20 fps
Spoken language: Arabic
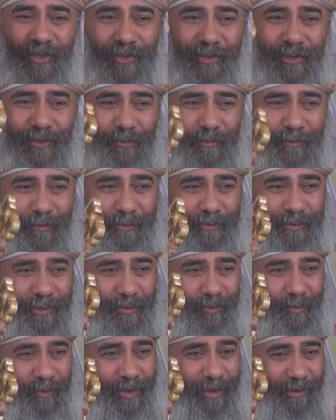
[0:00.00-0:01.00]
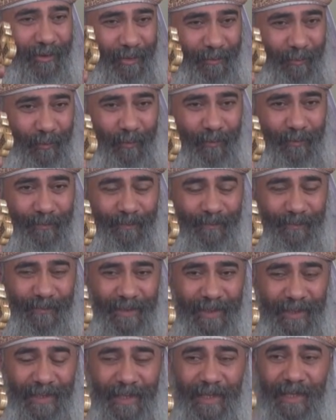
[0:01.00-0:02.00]
يديله سلطان انه يجربه
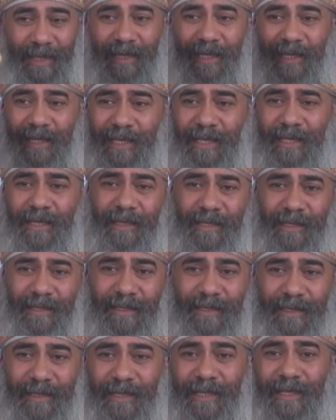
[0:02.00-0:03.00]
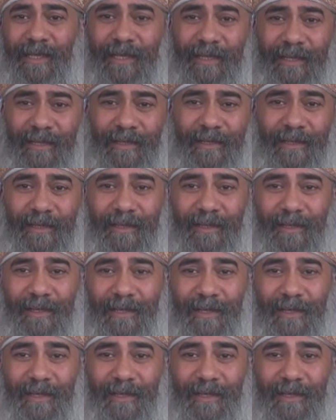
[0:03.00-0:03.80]
ليه ليه